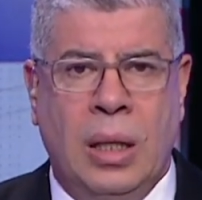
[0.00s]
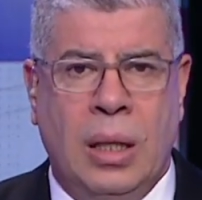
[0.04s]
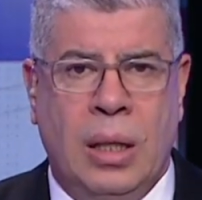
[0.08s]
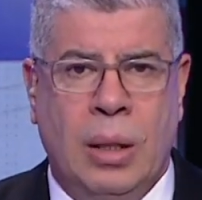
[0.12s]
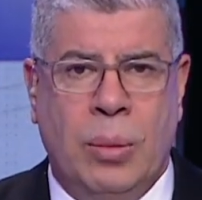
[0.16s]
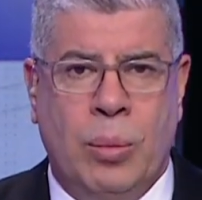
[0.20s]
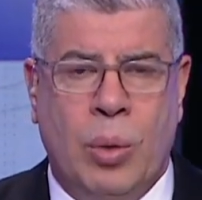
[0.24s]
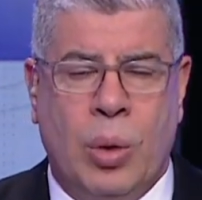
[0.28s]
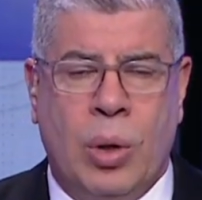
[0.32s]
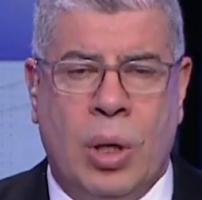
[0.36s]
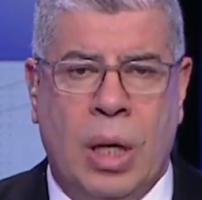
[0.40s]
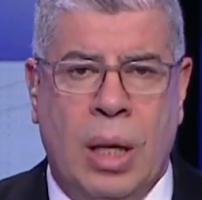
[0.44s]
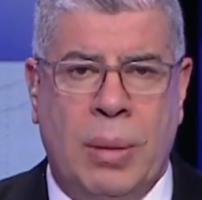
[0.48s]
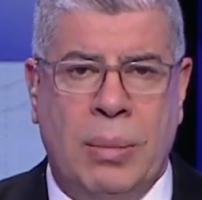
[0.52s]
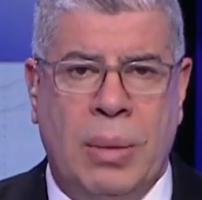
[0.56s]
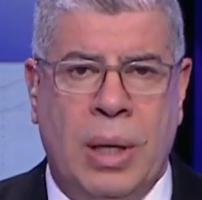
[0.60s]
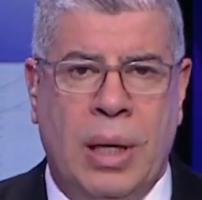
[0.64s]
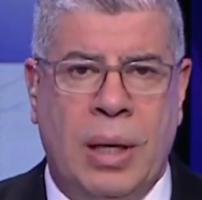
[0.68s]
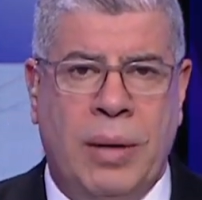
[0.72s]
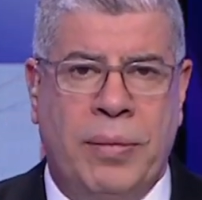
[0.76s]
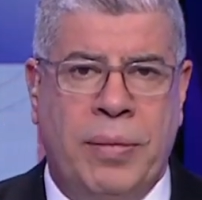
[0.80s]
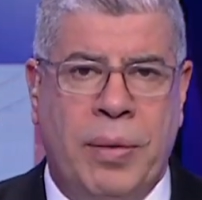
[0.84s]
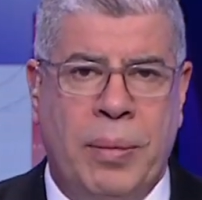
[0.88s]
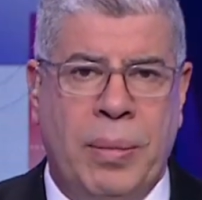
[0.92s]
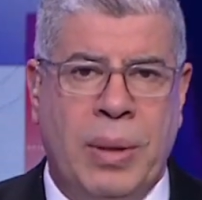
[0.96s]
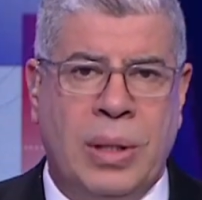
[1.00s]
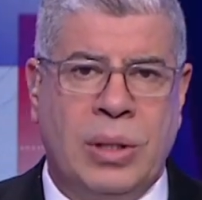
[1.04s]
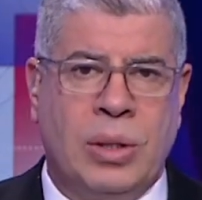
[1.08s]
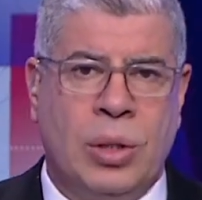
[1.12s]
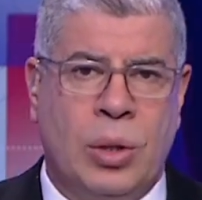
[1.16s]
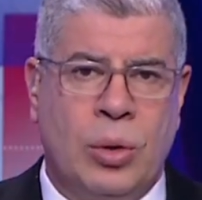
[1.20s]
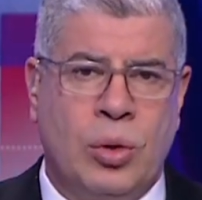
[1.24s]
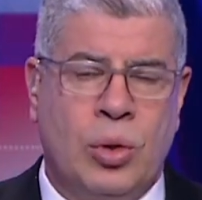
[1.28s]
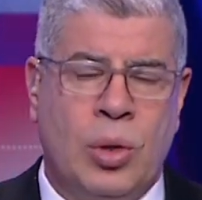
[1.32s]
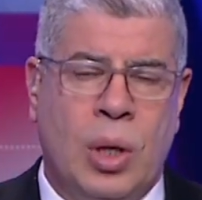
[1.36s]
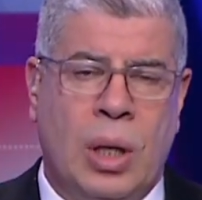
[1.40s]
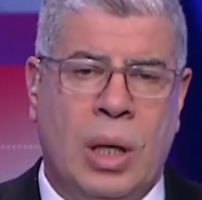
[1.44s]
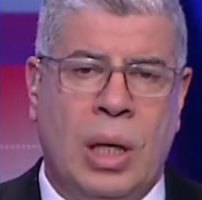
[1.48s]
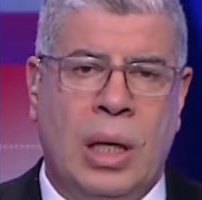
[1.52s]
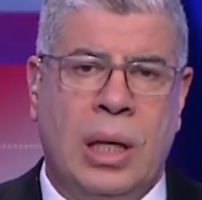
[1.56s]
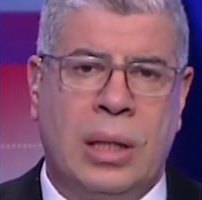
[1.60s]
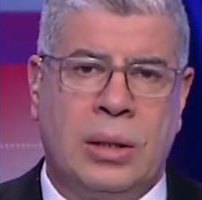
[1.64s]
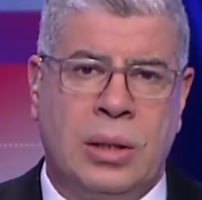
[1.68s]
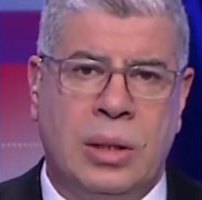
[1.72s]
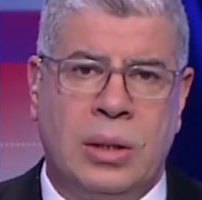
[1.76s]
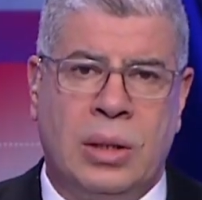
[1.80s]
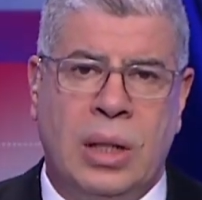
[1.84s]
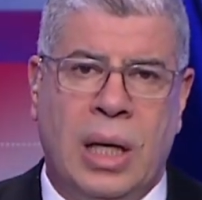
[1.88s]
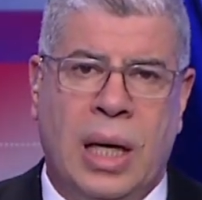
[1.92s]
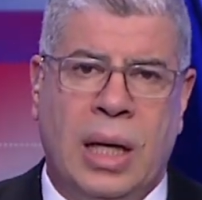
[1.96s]
المقامه في مصر ان شاء الله
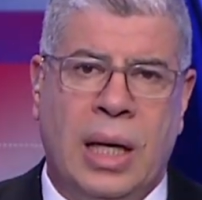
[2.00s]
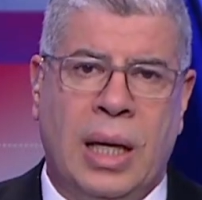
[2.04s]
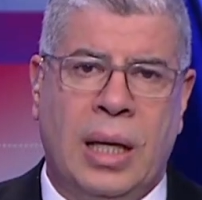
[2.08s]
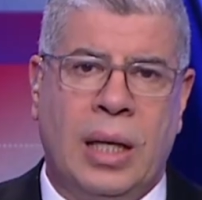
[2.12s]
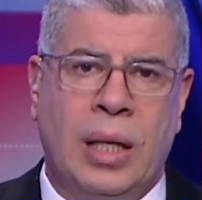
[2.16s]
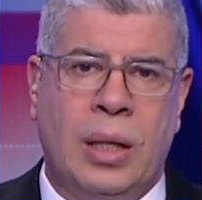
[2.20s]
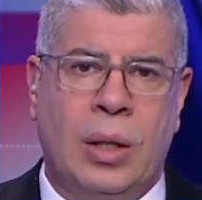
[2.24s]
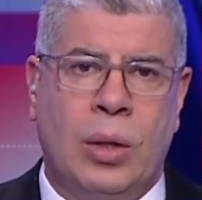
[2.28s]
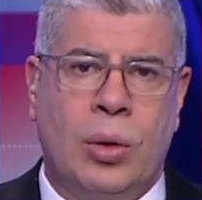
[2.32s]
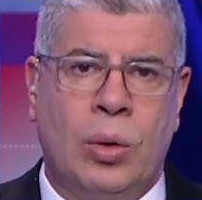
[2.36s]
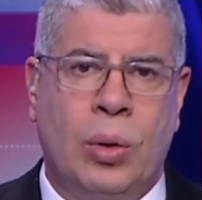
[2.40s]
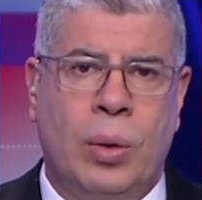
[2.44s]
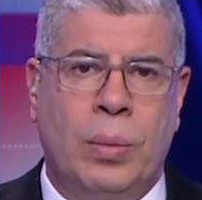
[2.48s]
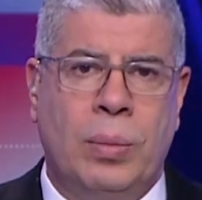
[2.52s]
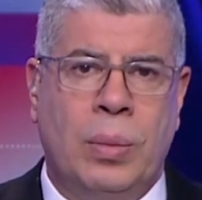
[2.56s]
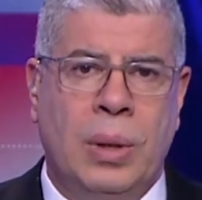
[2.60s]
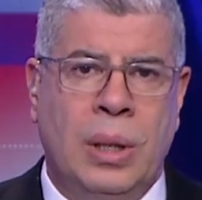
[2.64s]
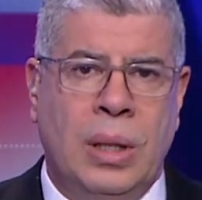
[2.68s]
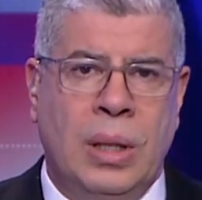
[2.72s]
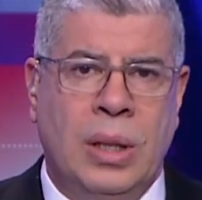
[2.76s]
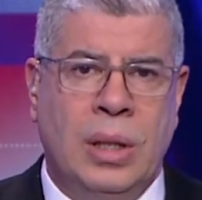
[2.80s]
هتنتهي على خير يوم